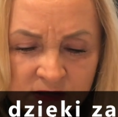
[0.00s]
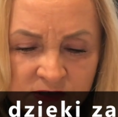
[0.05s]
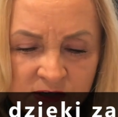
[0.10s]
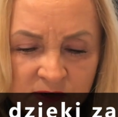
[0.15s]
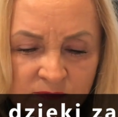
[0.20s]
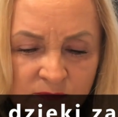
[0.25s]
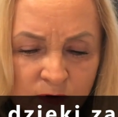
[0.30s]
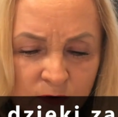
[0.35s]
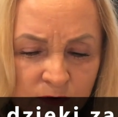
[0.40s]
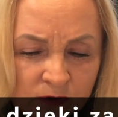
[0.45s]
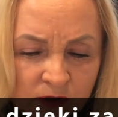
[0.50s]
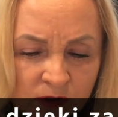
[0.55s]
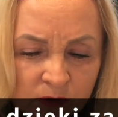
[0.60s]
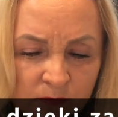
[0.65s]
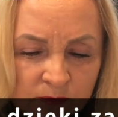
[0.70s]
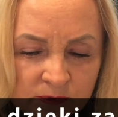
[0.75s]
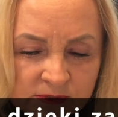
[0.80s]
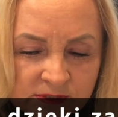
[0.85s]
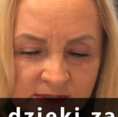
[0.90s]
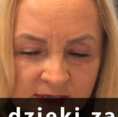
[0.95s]
że woń Jego
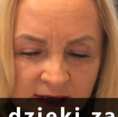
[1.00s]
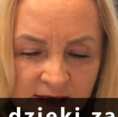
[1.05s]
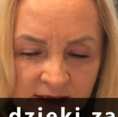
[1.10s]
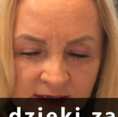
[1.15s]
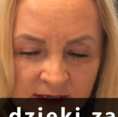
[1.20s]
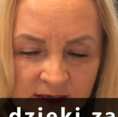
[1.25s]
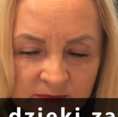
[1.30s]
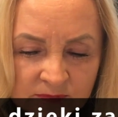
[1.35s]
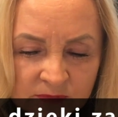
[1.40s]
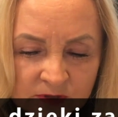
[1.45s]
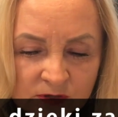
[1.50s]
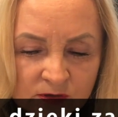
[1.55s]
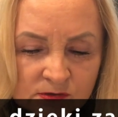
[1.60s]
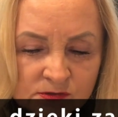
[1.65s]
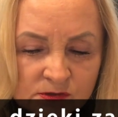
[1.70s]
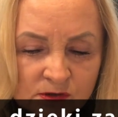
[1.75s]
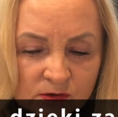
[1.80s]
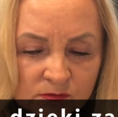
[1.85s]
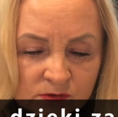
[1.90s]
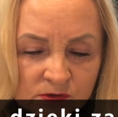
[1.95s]
poznania
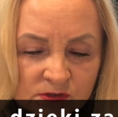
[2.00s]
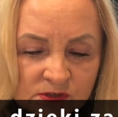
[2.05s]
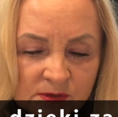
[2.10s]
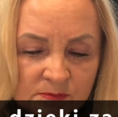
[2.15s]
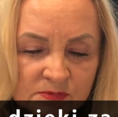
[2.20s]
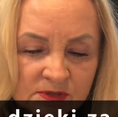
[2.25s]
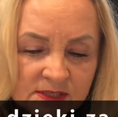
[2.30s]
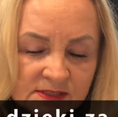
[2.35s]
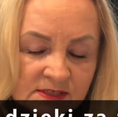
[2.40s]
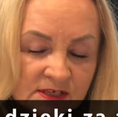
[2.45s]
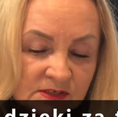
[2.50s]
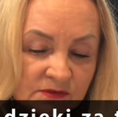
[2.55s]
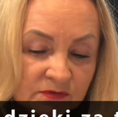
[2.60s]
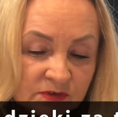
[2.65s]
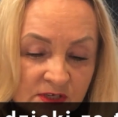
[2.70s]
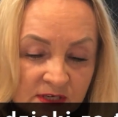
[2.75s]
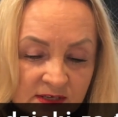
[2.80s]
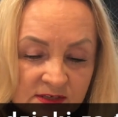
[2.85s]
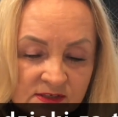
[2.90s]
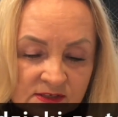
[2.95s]
rozchodzi się przez nas
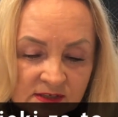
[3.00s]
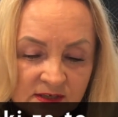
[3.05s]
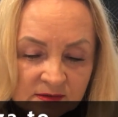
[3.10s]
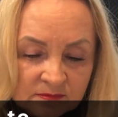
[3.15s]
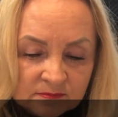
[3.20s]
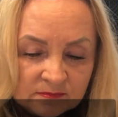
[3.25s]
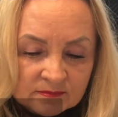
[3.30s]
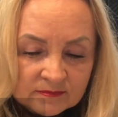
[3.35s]
wszędzie.